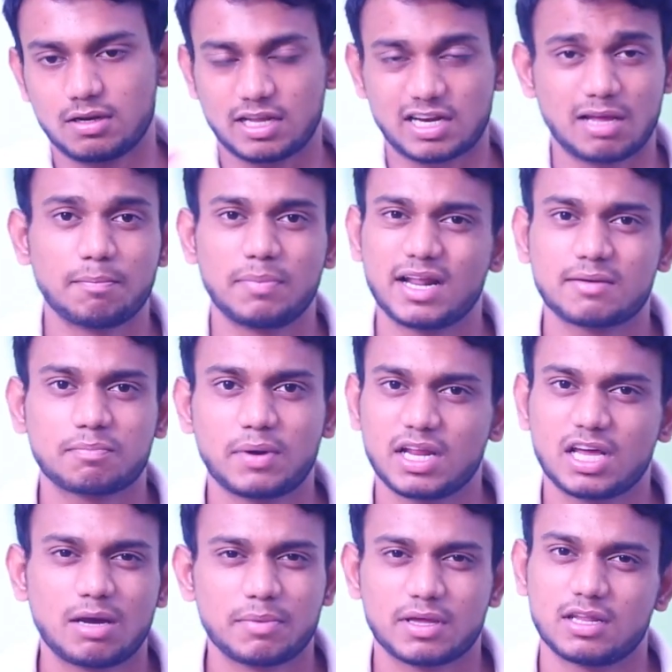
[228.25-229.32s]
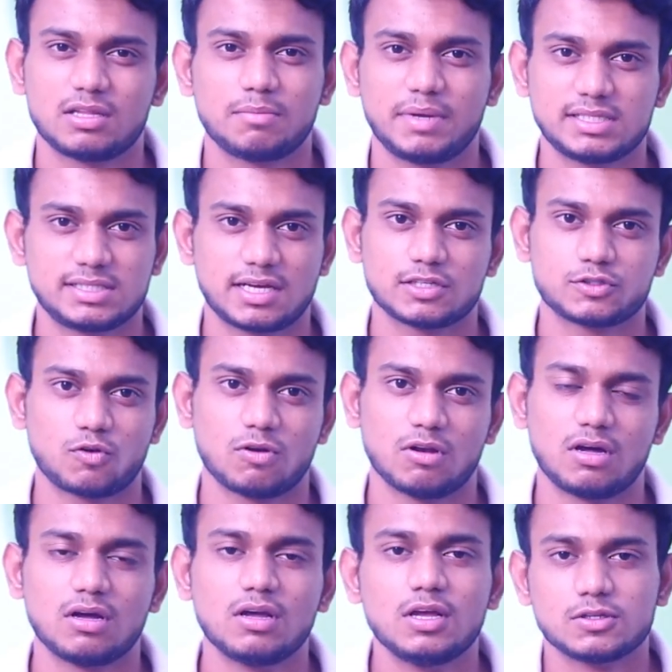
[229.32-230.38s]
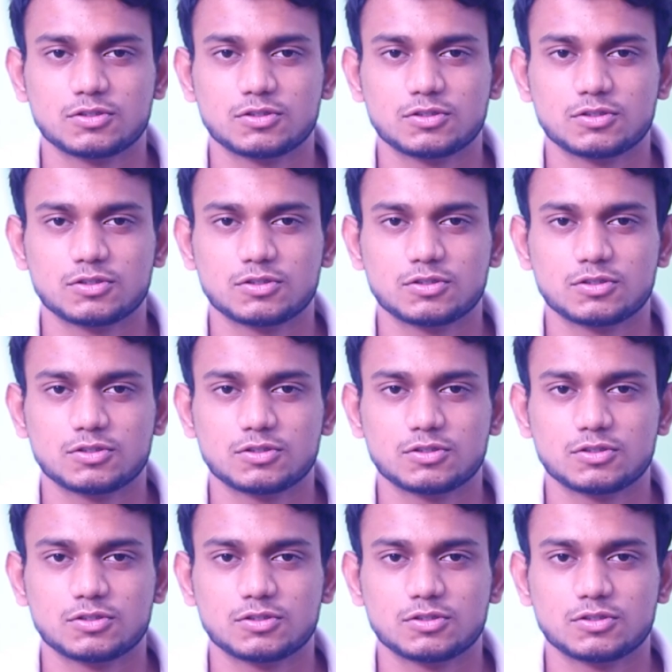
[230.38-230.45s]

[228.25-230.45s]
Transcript: நிறைய பிளர் பண்ணி காமிக்கிறது பேசிக்காக சொல்லலாம்